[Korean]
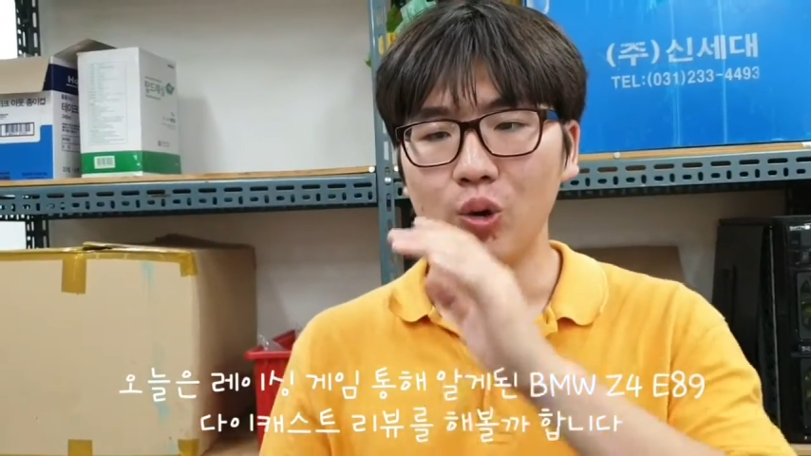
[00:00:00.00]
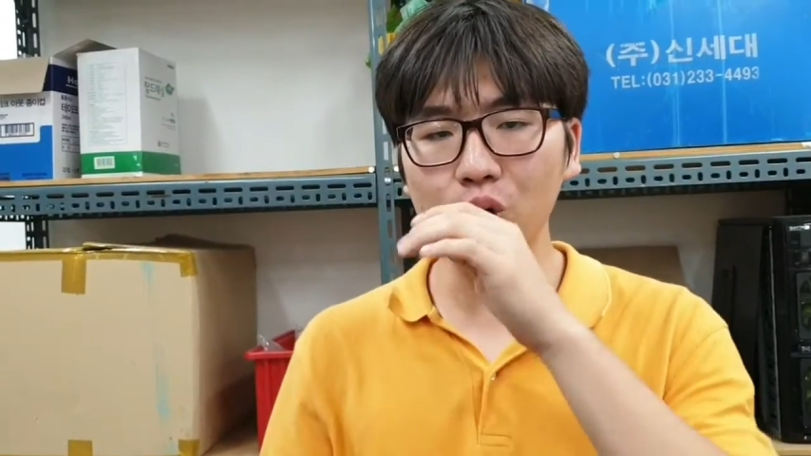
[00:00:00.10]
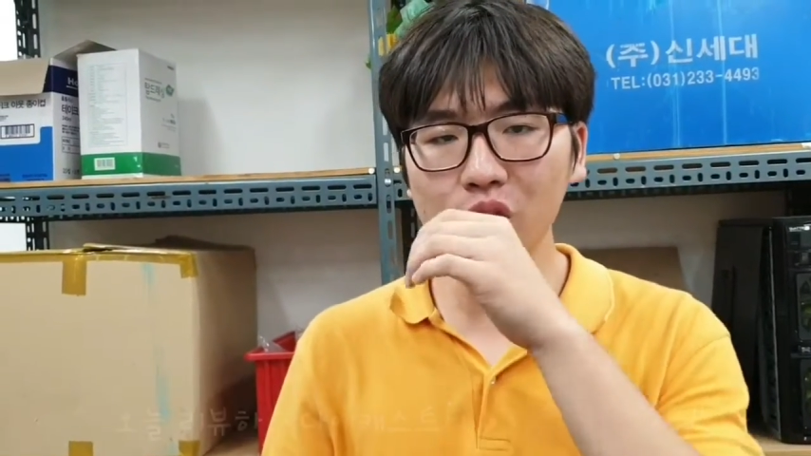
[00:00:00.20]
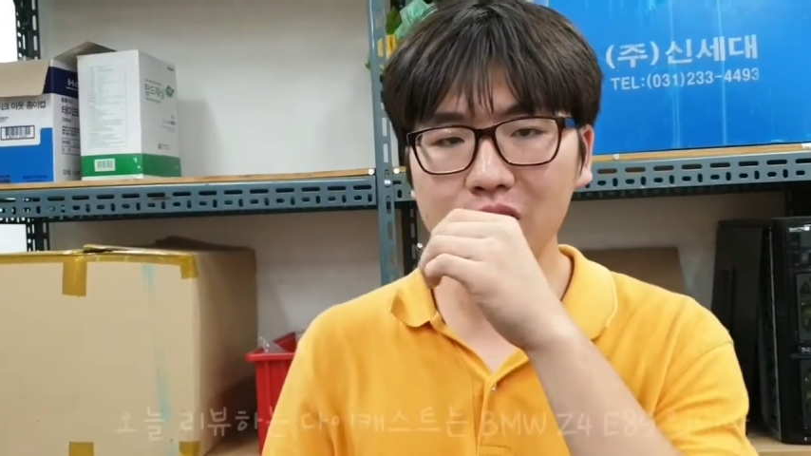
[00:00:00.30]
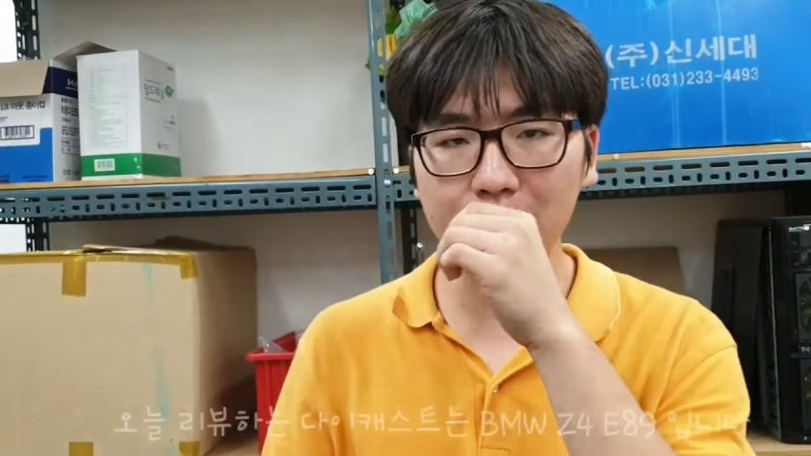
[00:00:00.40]

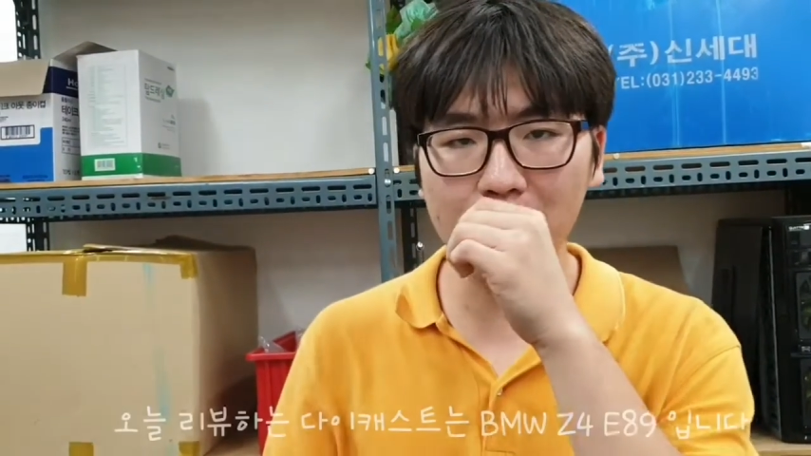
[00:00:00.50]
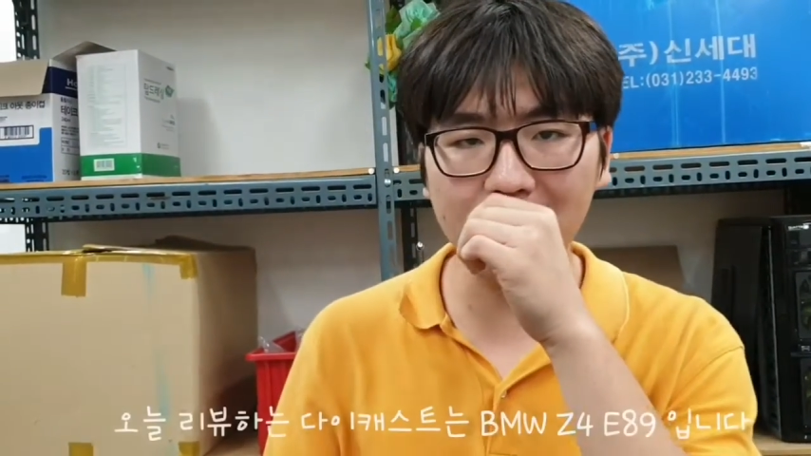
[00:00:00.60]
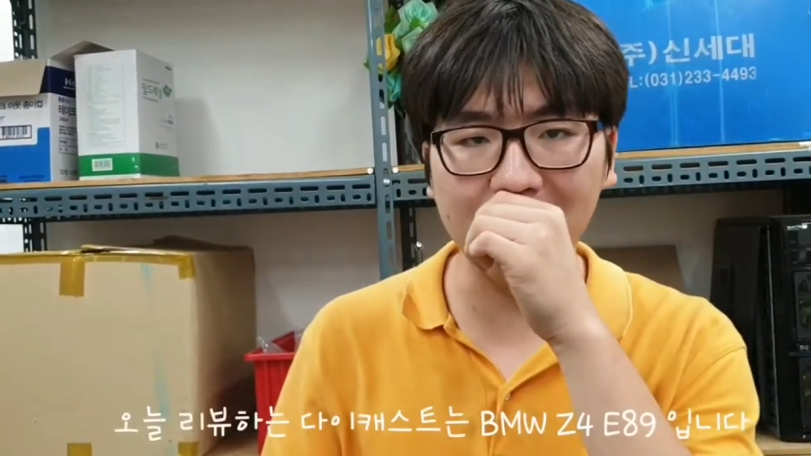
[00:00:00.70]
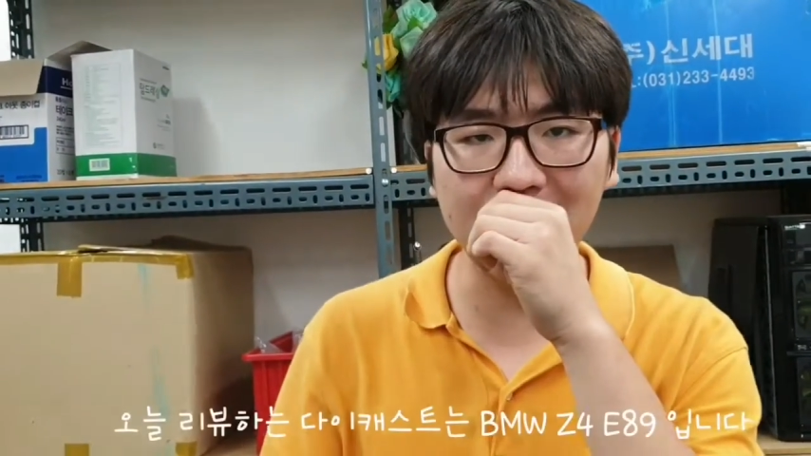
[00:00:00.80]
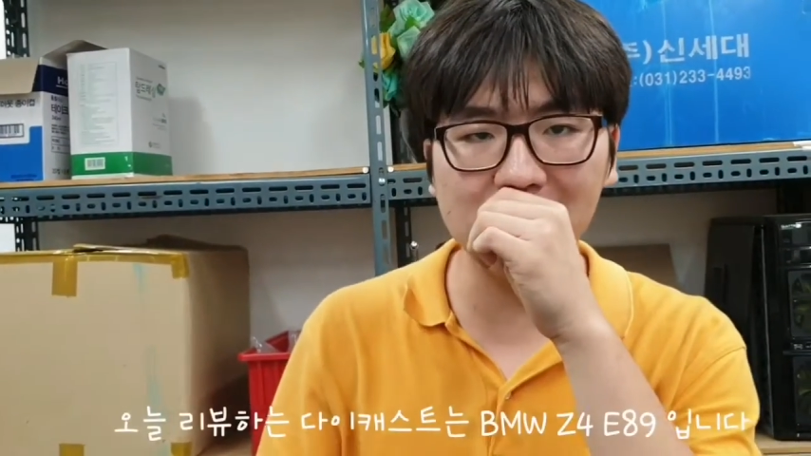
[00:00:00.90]
오늘
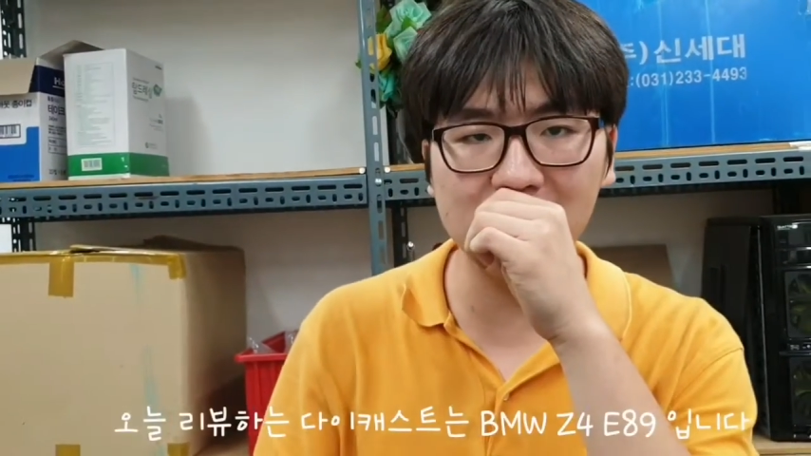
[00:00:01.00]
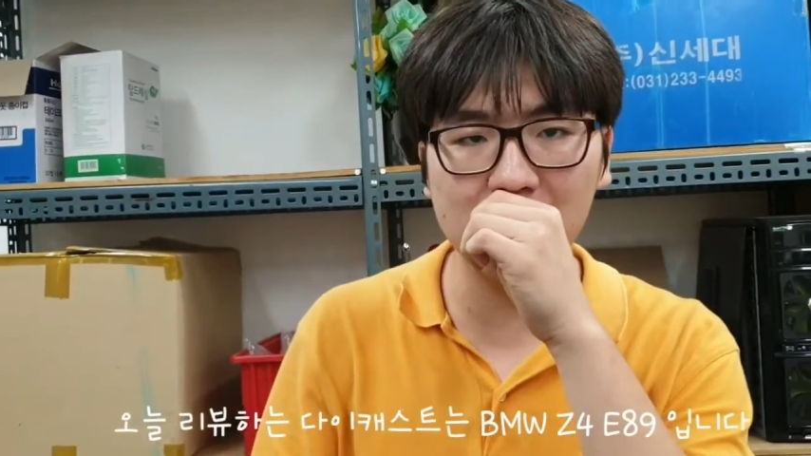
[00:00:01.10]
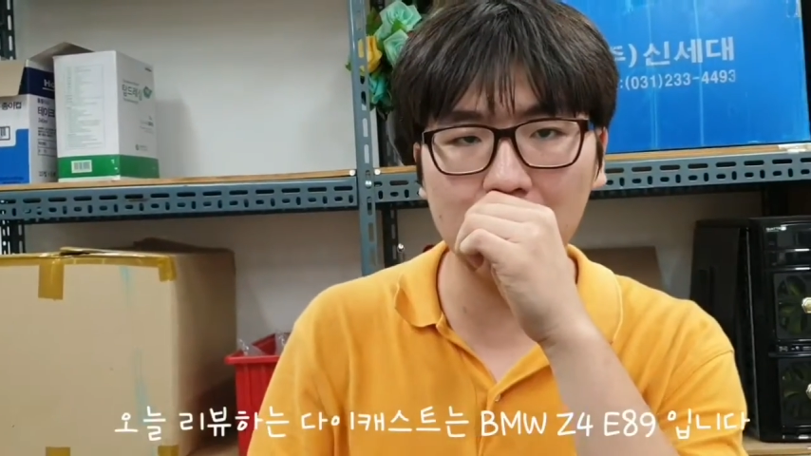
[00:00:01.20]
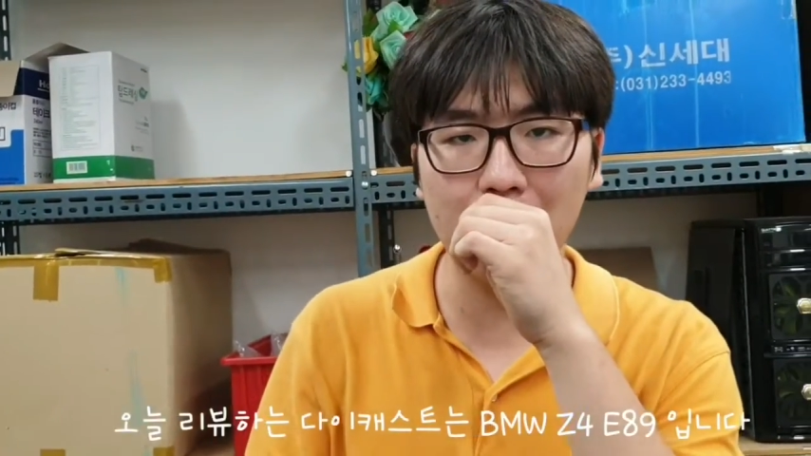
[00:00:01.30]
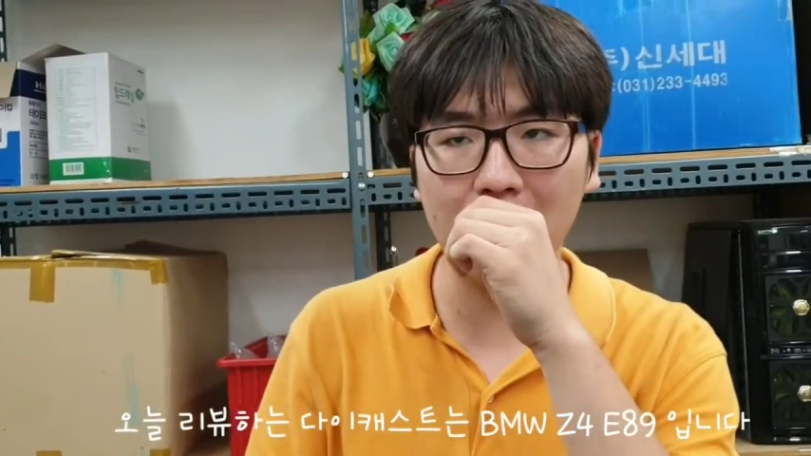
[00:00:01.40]
리뷰할
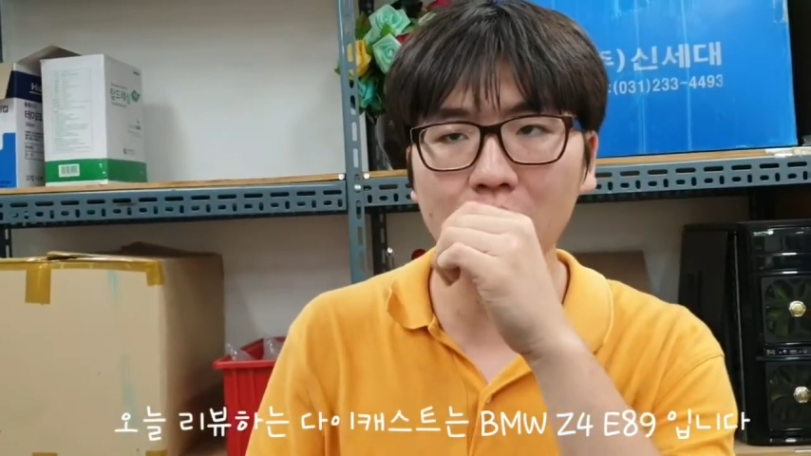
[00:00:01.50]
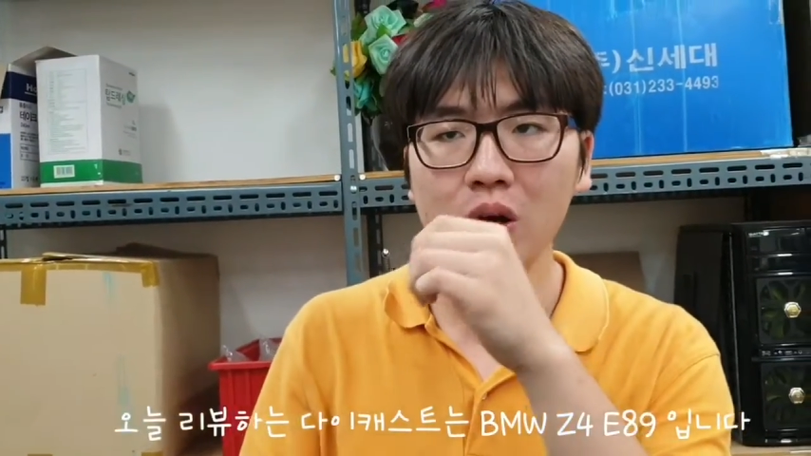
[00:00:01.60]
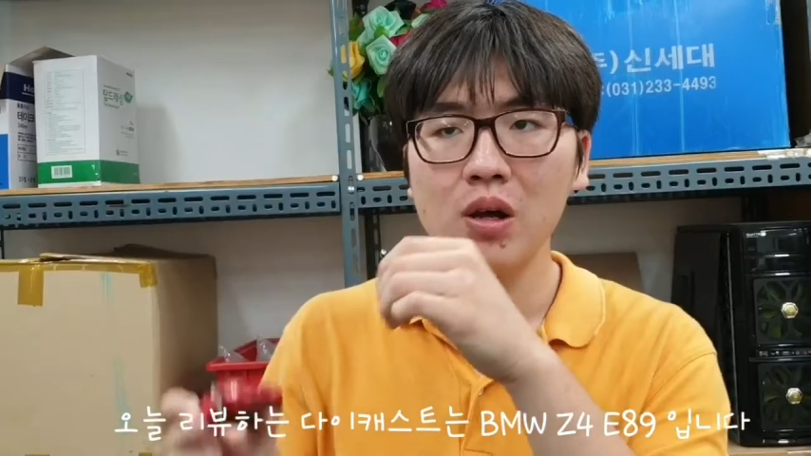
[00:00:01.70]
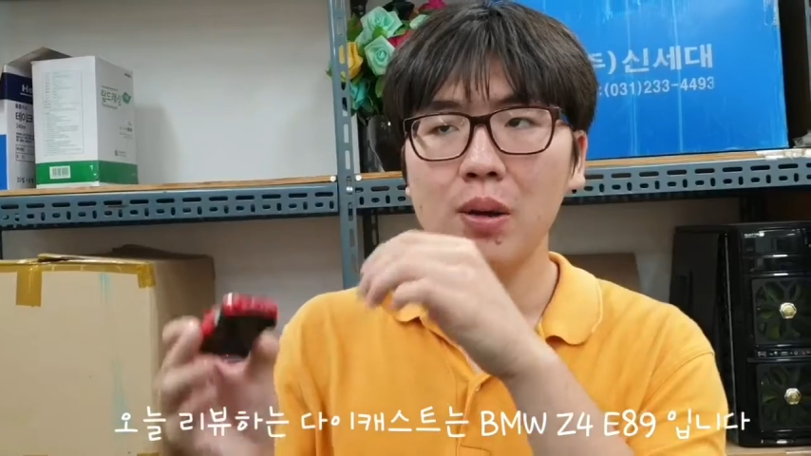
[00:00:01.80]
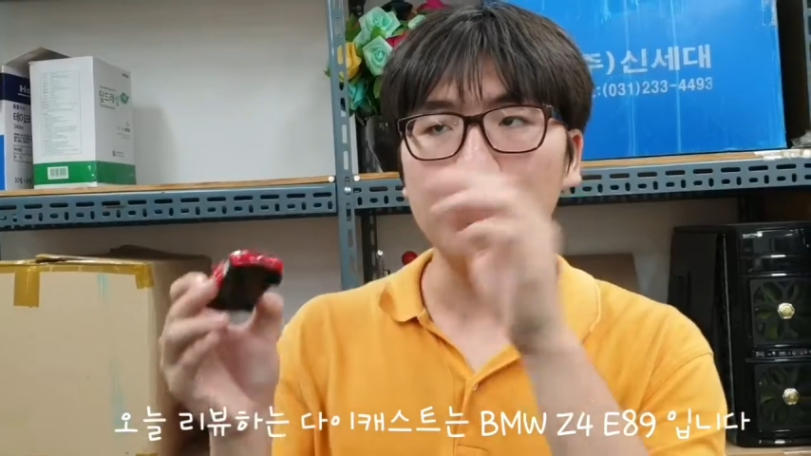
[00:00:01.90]
다이캐스트는 바로